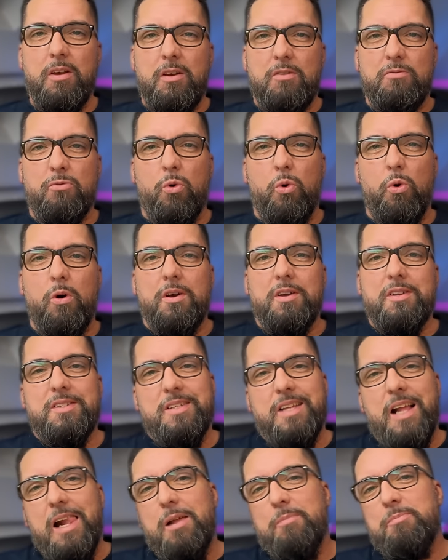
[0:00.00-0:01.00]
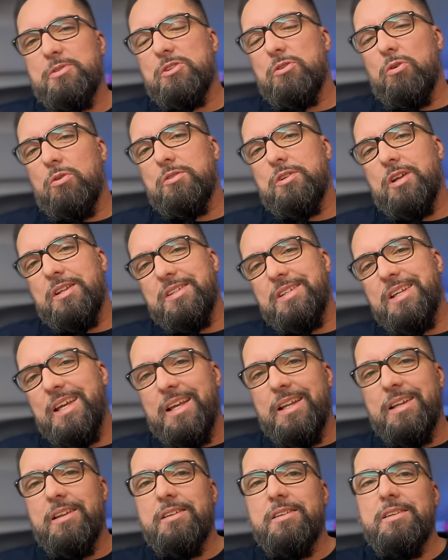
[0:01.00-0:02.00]
wo selbst unter
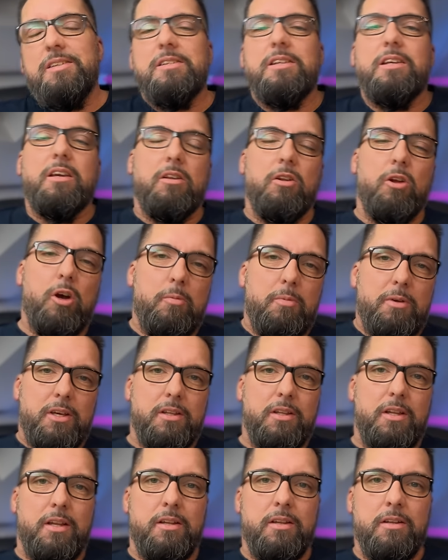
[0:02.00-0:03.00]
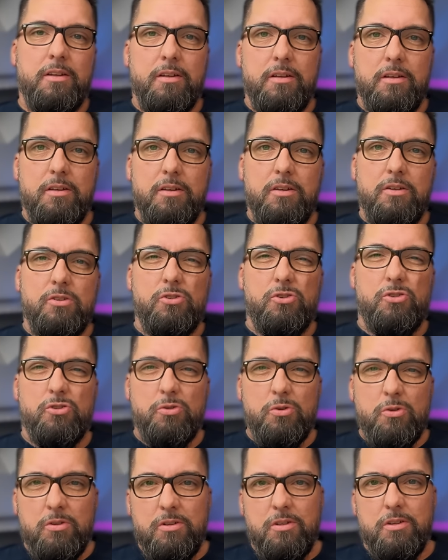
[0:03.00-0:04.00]
denen, die sich gläubig nennen,
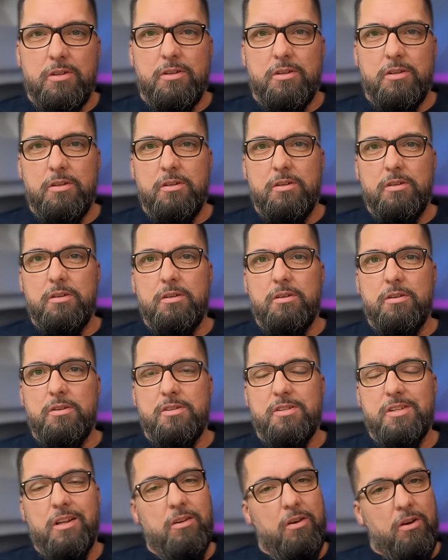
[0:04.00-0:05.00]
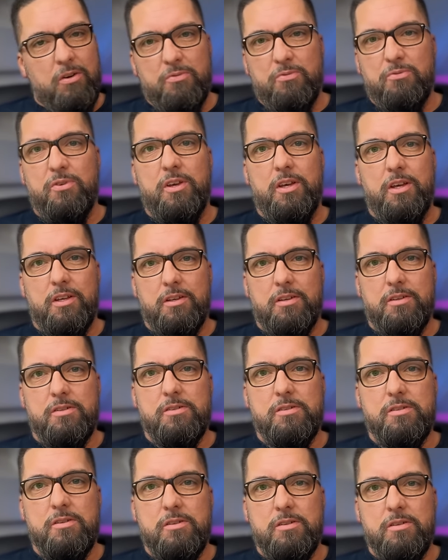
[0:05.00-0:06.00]
Sünde salonfähig
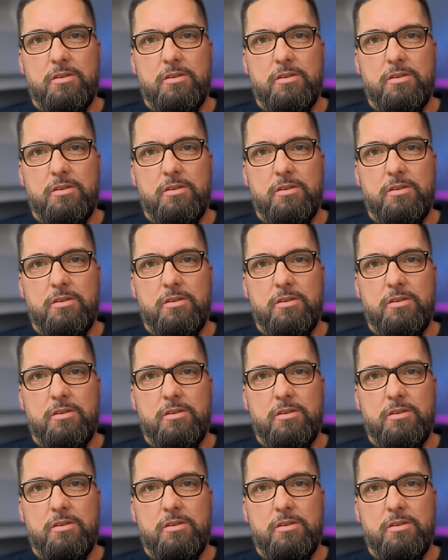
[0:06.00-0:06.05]
ist,